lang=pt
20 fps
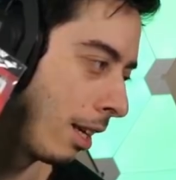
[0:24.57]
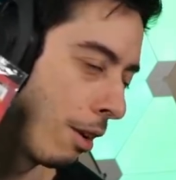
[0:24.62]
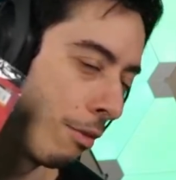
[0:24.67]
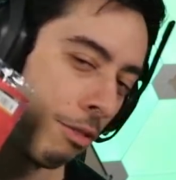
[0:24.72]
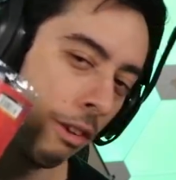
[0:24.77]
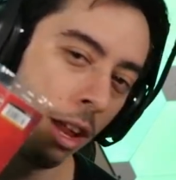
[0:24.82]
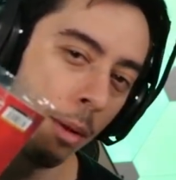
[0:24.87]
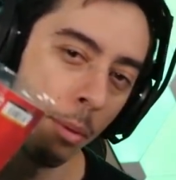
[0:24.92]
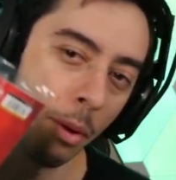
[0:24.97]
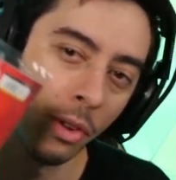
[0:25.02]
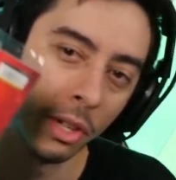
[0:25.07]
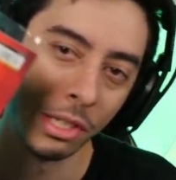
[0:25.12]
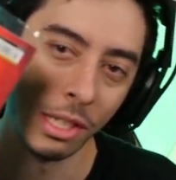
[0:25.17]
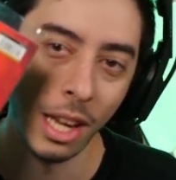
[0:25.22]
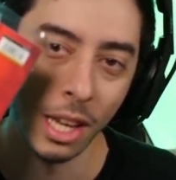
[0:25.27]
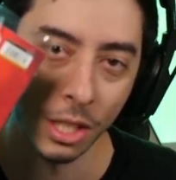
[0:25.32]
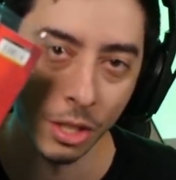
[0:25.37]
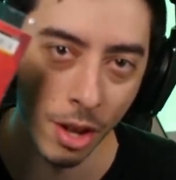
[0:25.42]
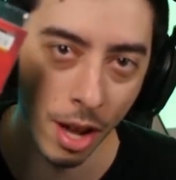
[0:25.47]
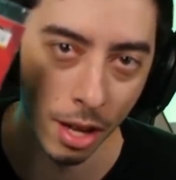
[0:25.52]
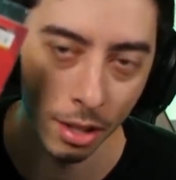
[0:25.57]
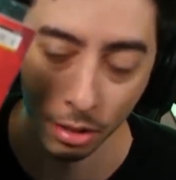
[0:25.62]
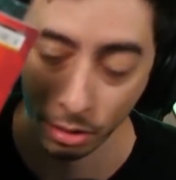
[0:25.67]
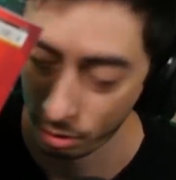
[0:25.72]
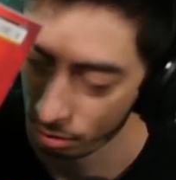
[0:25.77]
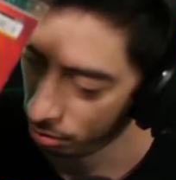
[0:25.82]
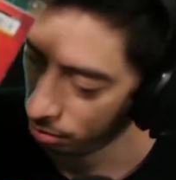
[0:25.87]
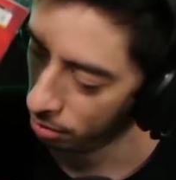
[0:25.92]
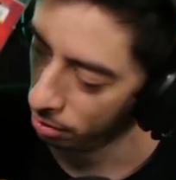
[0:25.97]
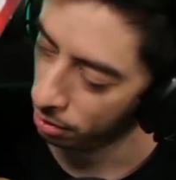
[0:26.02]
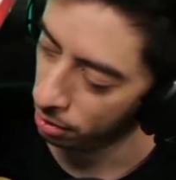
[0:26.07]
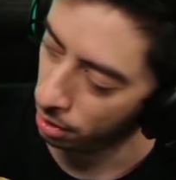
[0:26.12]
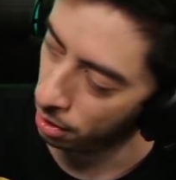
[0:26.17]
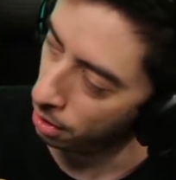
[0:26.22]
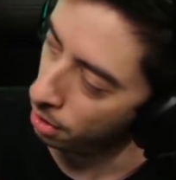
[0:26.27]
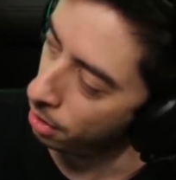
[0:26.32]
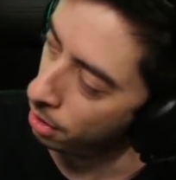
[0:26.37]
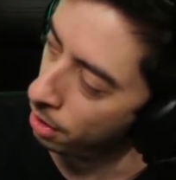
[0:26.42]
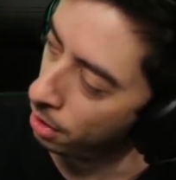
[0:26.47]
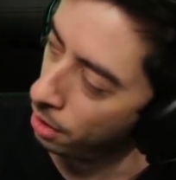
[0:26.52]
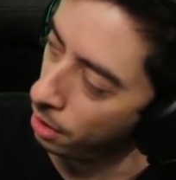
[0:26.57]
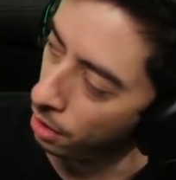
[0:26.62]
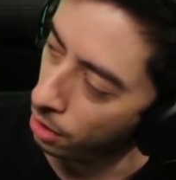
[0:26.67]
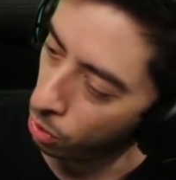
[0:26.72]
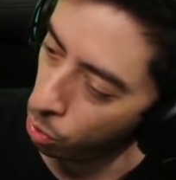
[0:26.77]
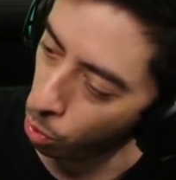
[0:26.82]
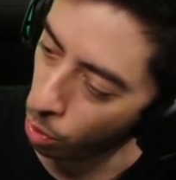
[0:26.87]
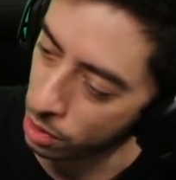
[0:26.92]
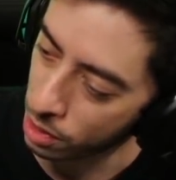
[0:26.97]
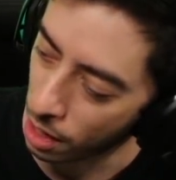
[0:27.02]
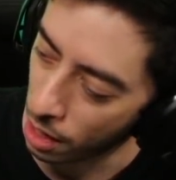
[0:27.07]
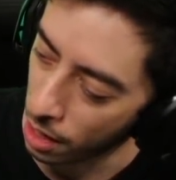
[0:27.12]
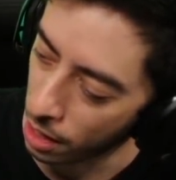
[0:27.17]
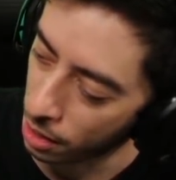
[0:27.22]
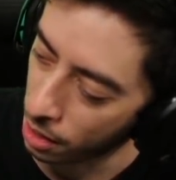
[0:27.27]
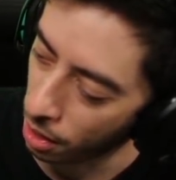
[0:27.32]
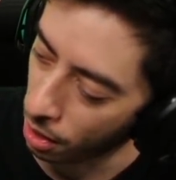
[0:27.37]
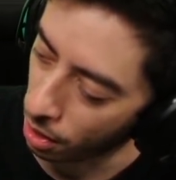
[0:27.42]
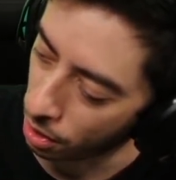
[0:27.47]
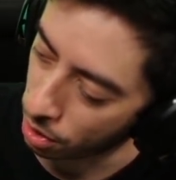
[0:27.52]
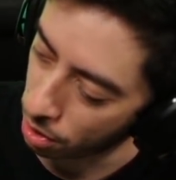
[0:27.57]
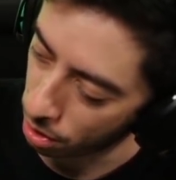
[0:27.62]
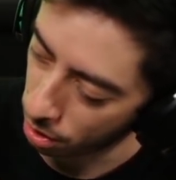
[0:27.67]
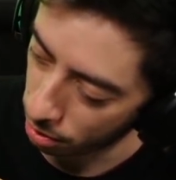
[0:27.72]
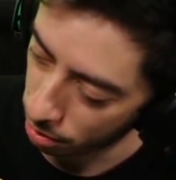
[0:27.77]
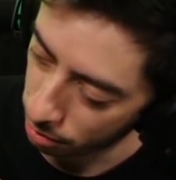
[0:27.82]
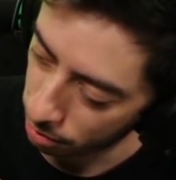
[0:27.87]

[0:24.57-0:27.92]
que eu falei pra vocês, não é? Duas alequinas.